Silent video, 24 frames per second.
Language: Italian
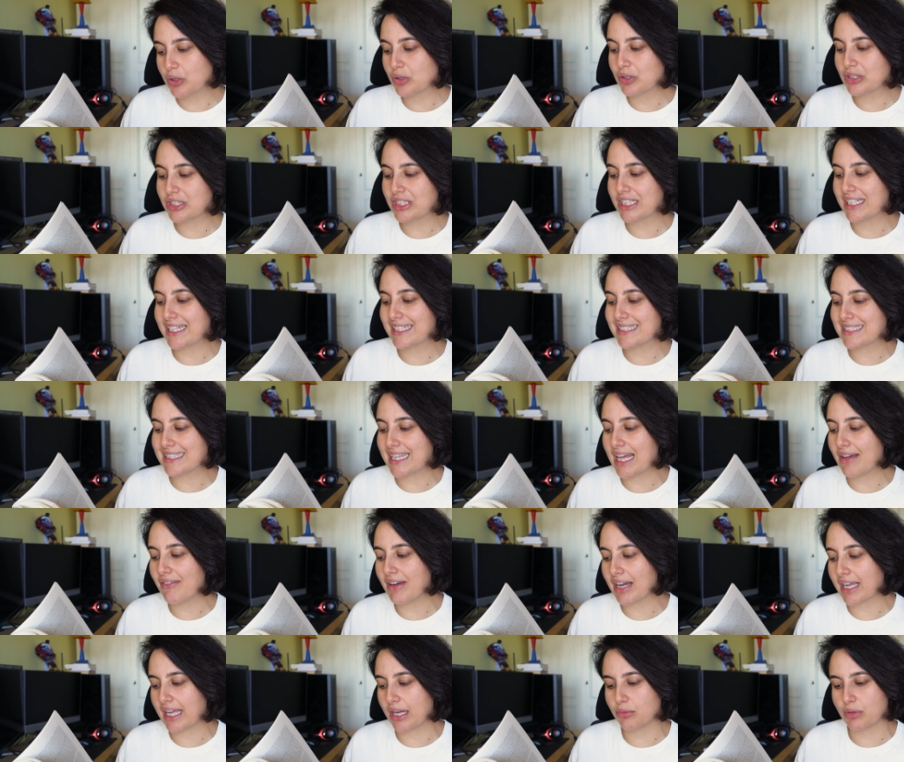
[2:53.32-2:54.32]
non ci
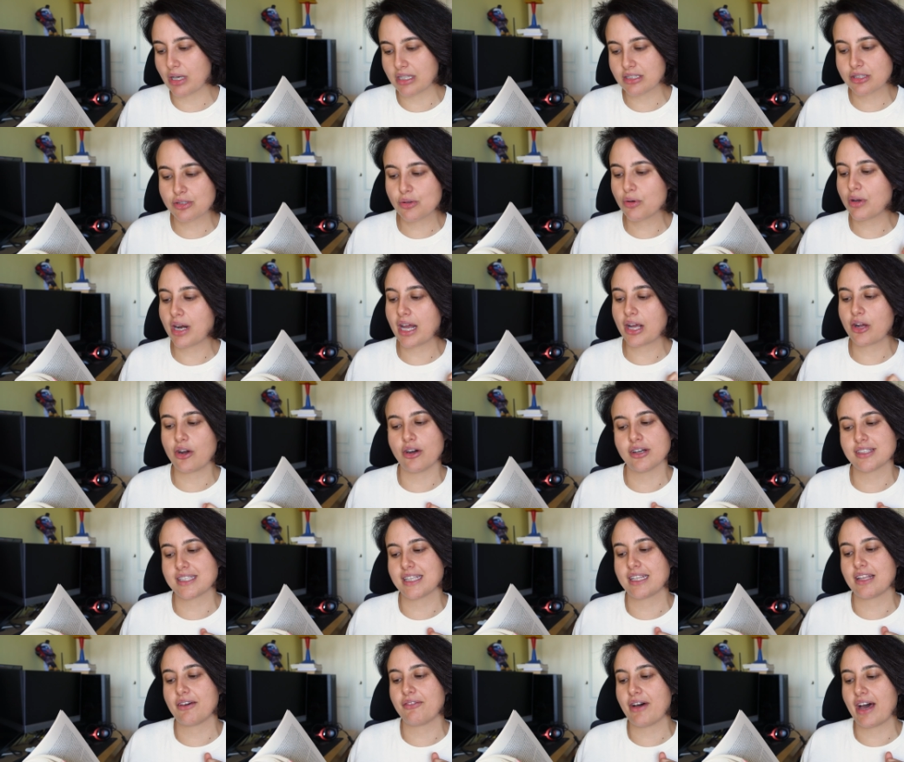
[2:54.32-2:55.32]
restava che una sola
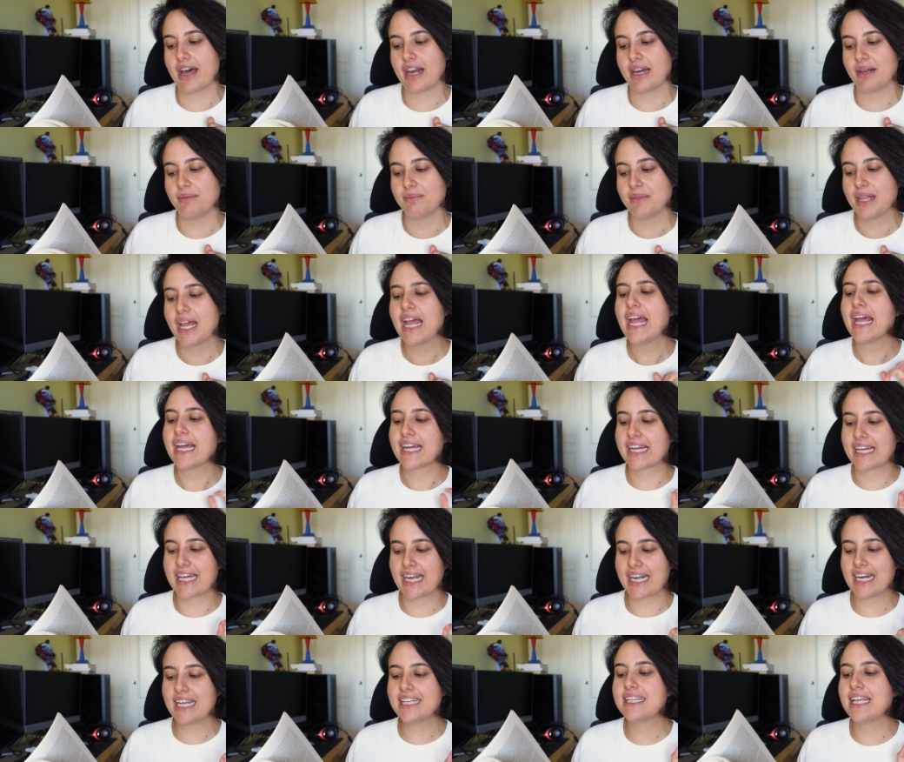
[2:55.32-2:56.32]
cosa da fare.
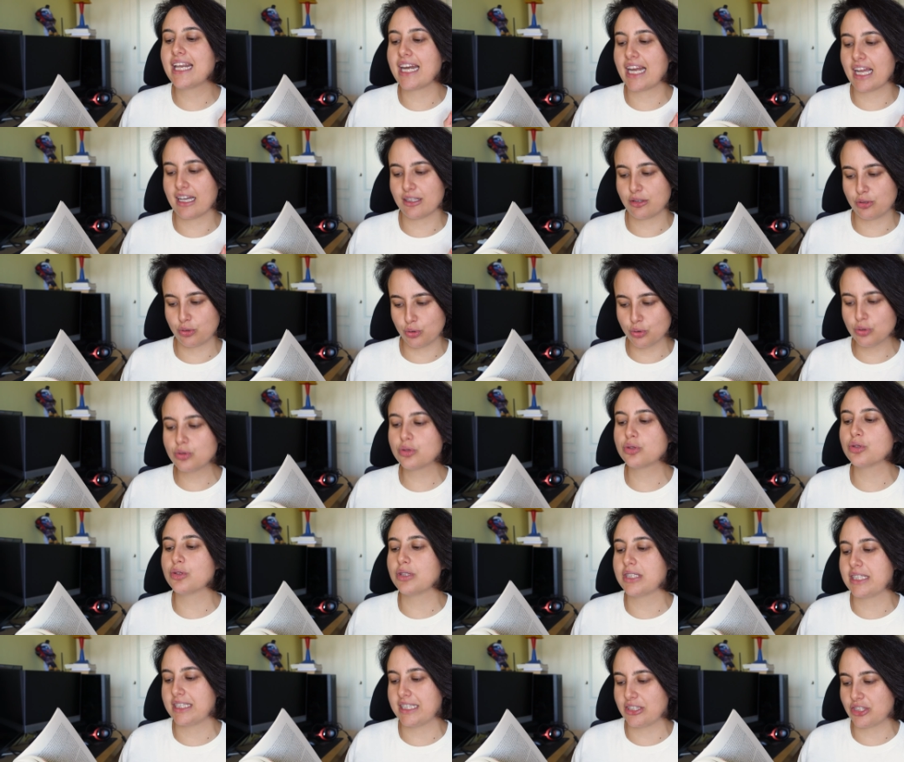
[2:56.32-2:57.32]
Credere a tutto
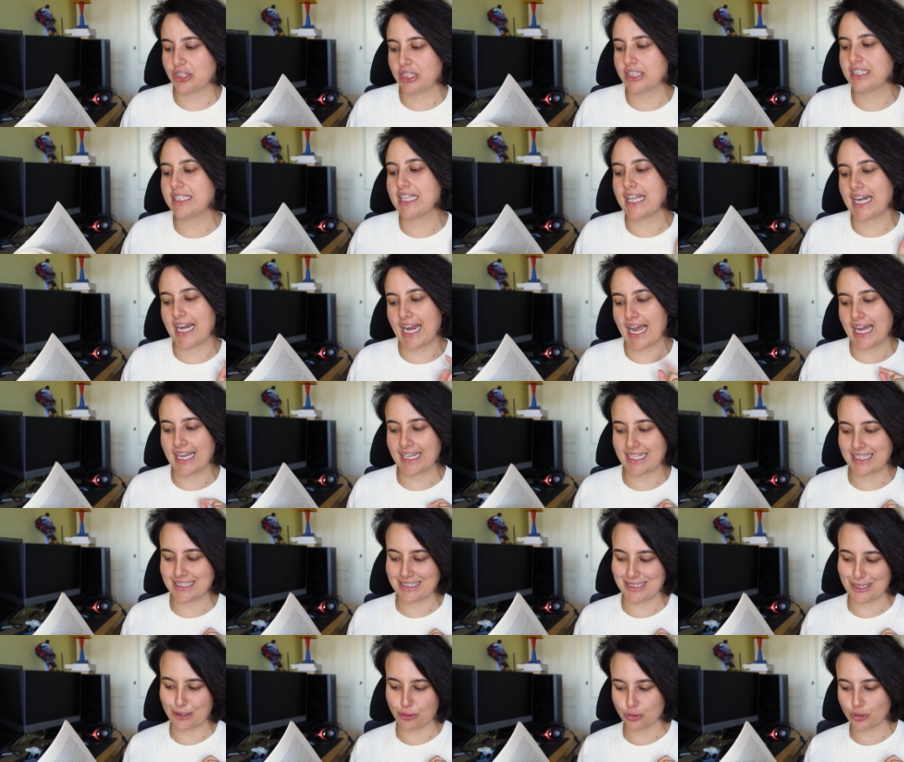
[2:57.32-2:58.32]
e decidere,
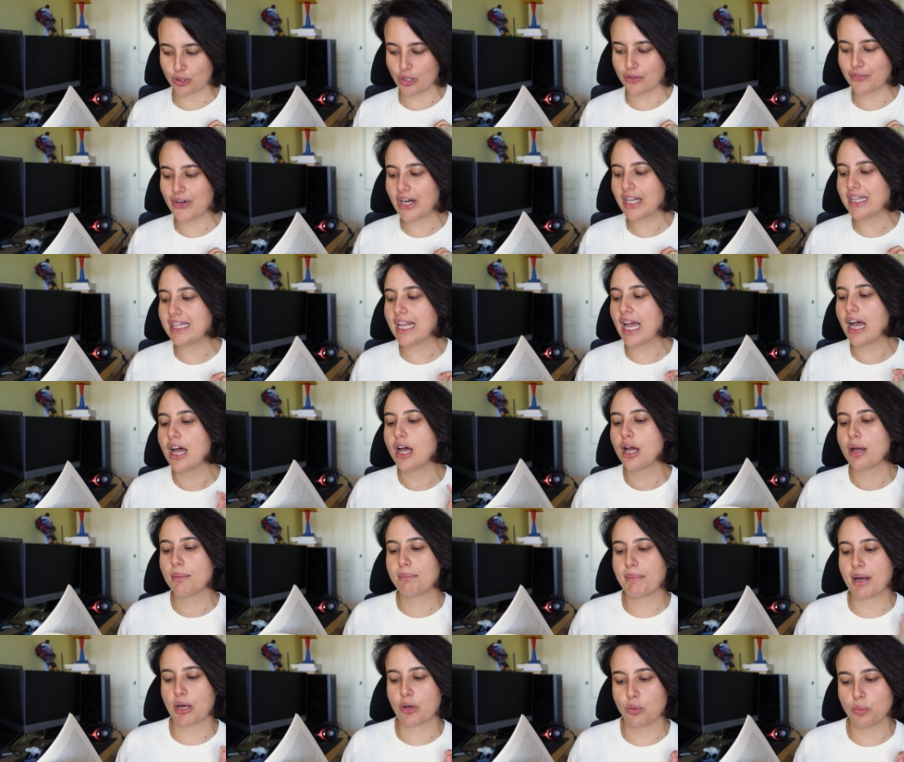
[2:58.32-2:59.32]
anche se controvoglia,
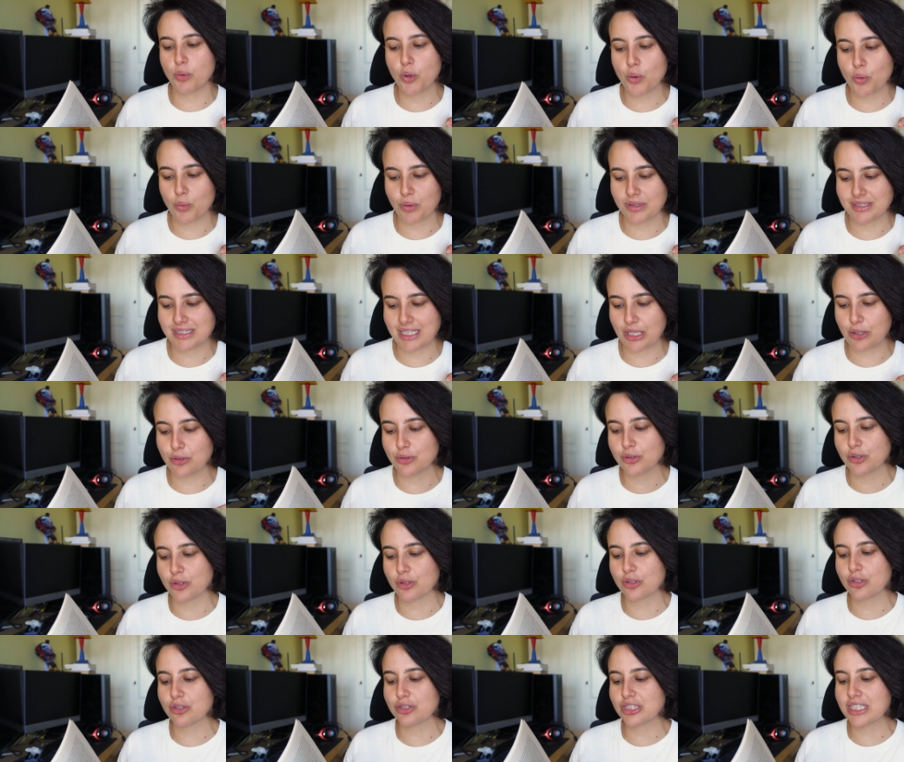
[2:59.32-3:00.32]
ma comunque
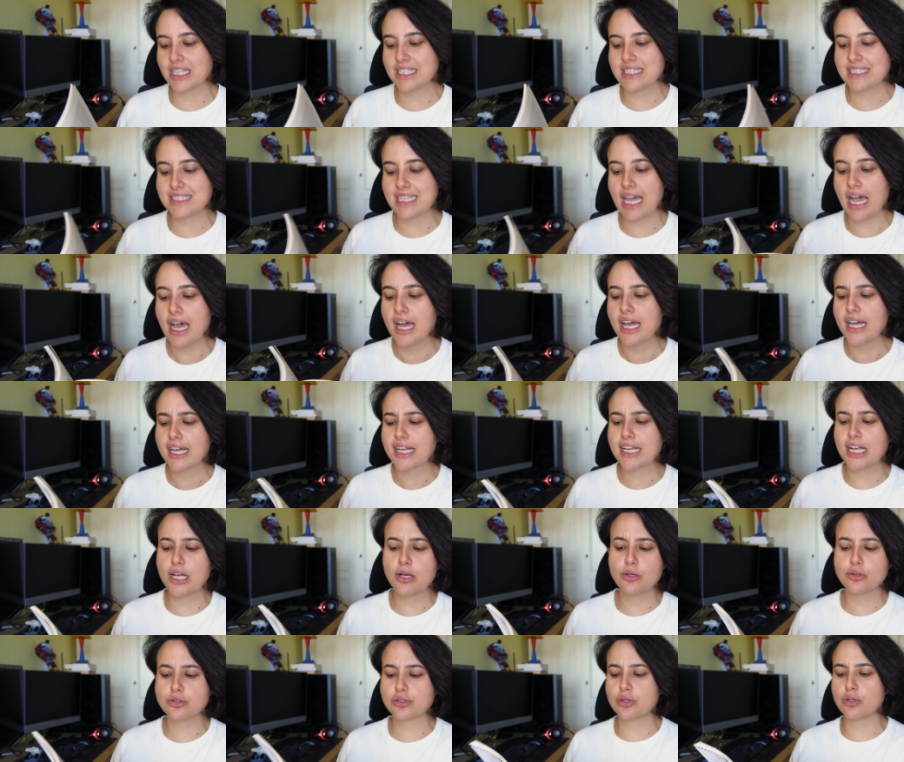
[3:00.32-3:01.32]
secondo coscienza,
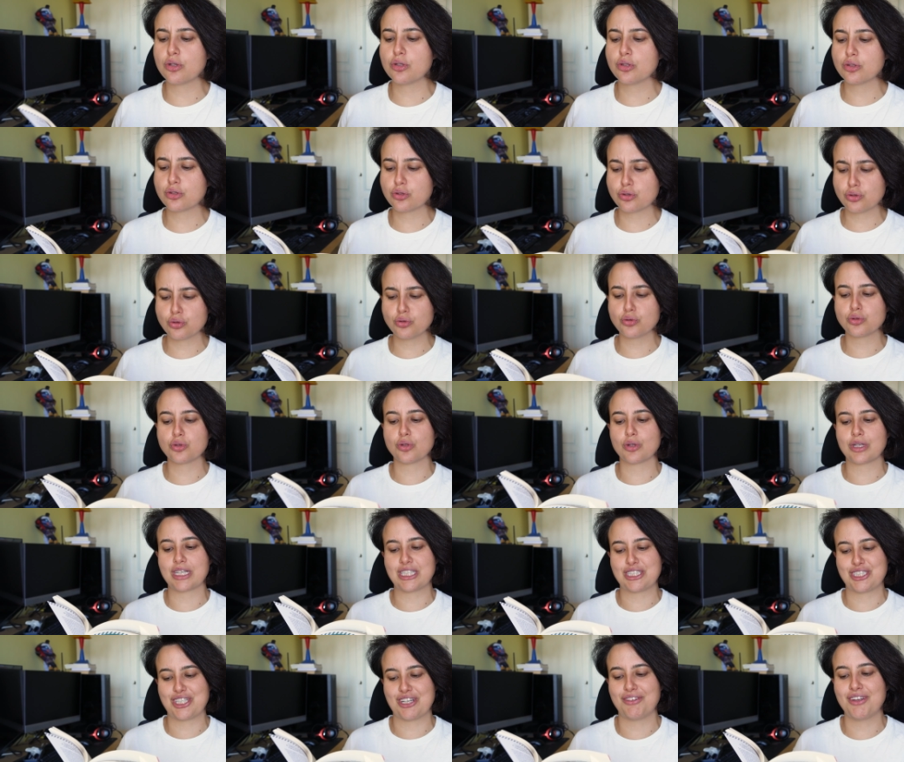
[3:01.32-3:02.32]
che lo sconosciuto
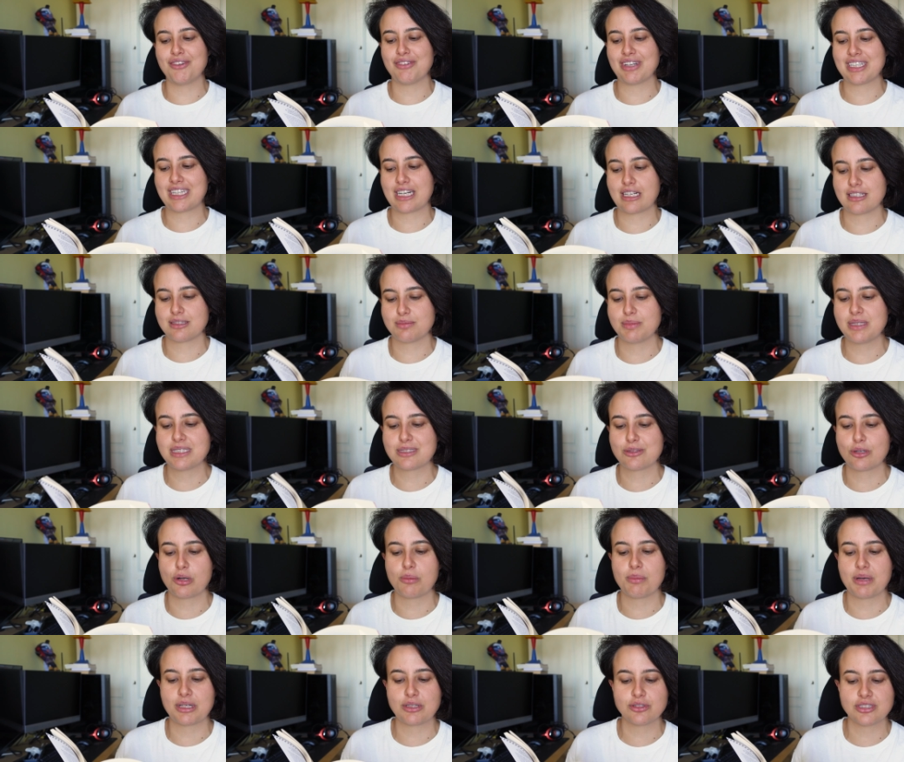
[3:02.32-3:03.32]
che ci aveva trasmesso
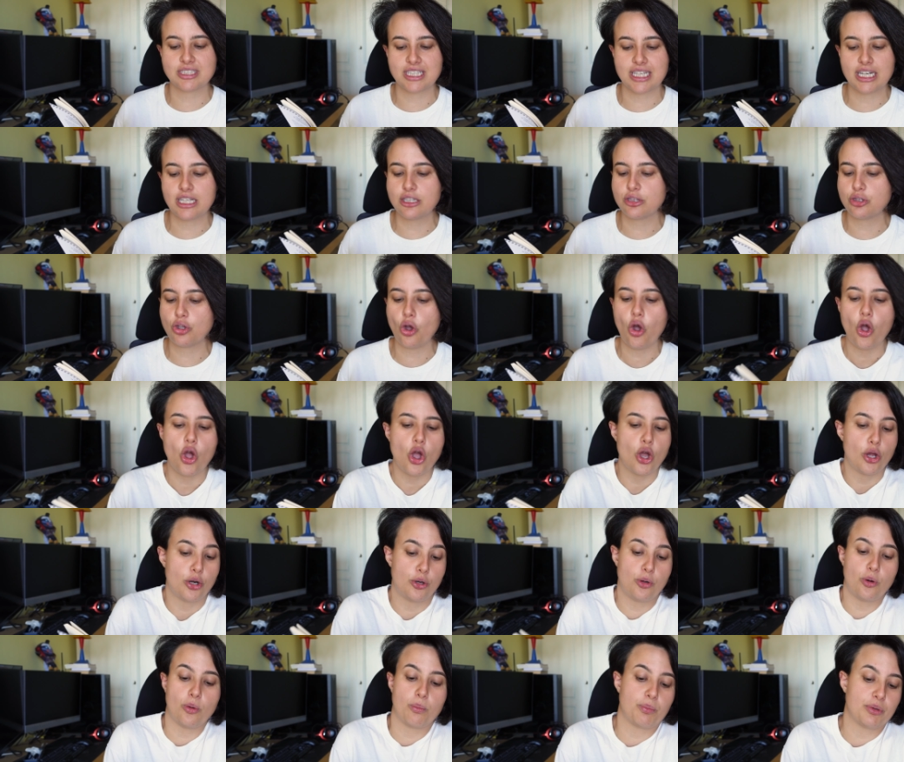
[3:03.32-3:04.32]
il manoscritto
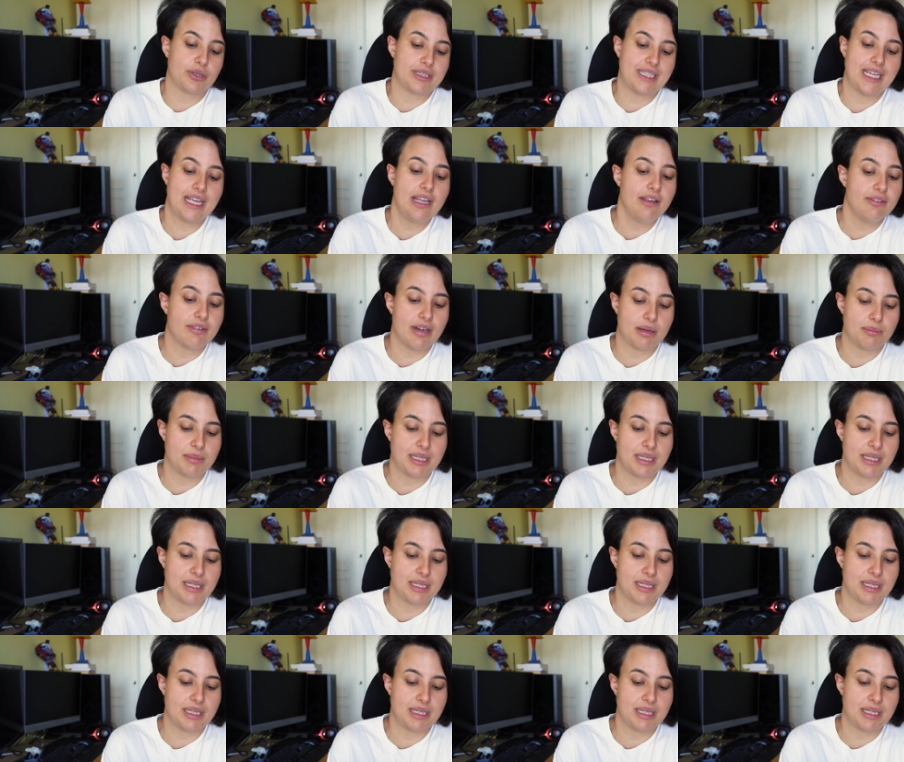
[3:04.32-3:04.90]
non poteva